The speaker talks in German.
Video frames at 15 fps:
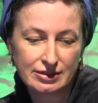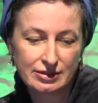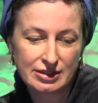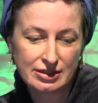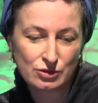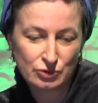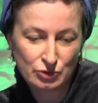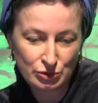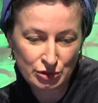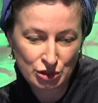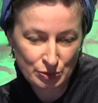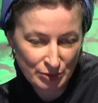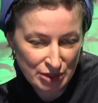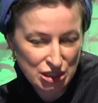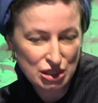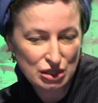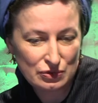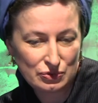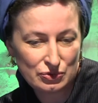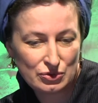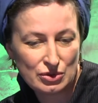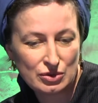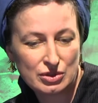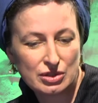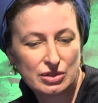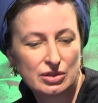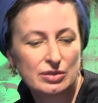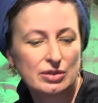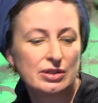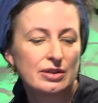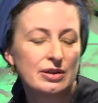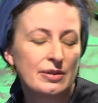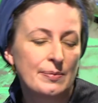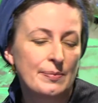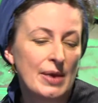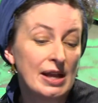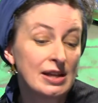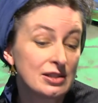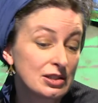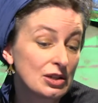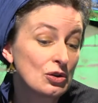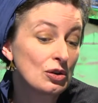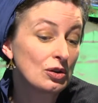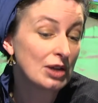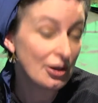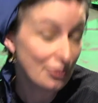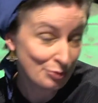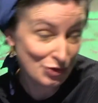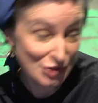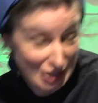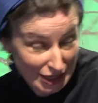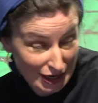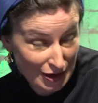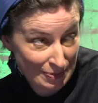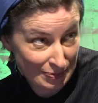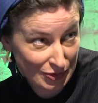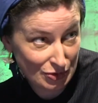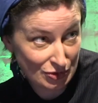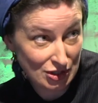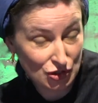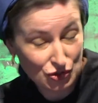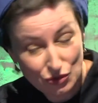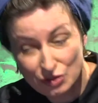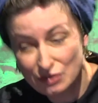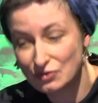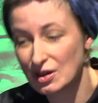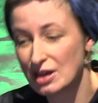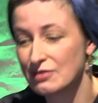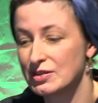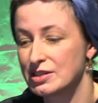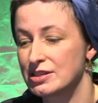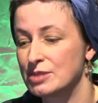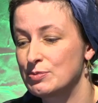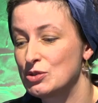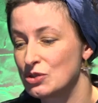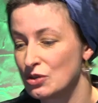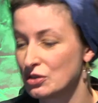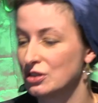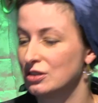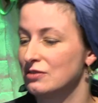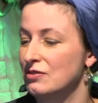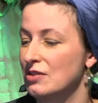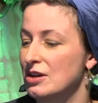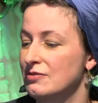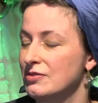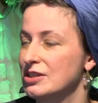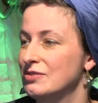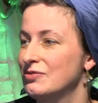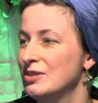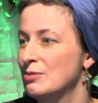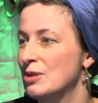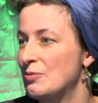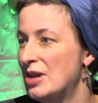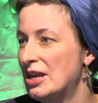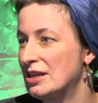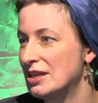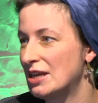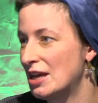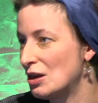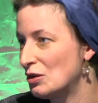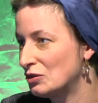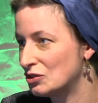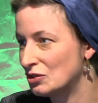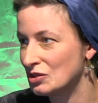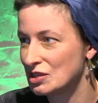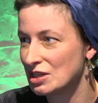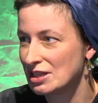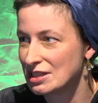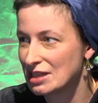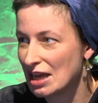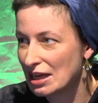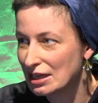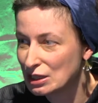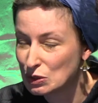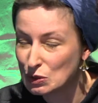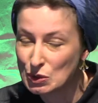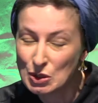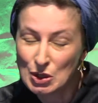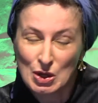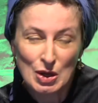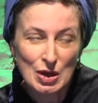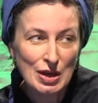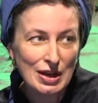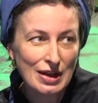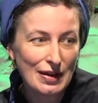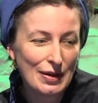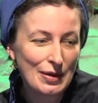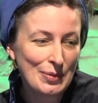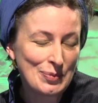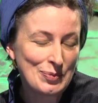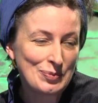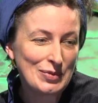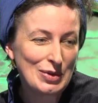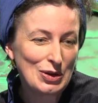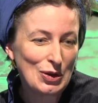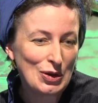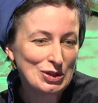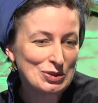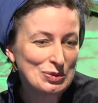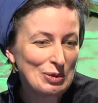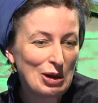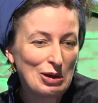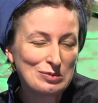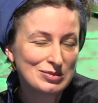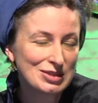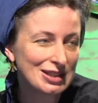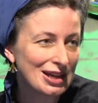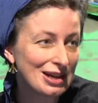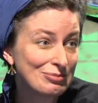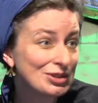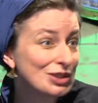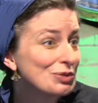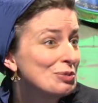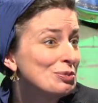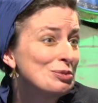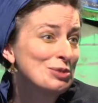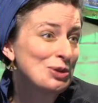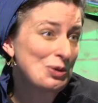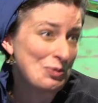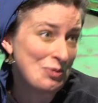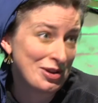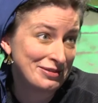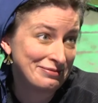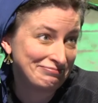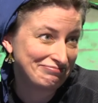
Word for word: sowohl Gespräche geführt, ähm, als auch Live-Musik gehabt. Und das Schöne war, was das Besondere war, was wir beim NDR und sonst als Radio ähm, Leute überhaupt nicht haben, dass wir Publikum hatten.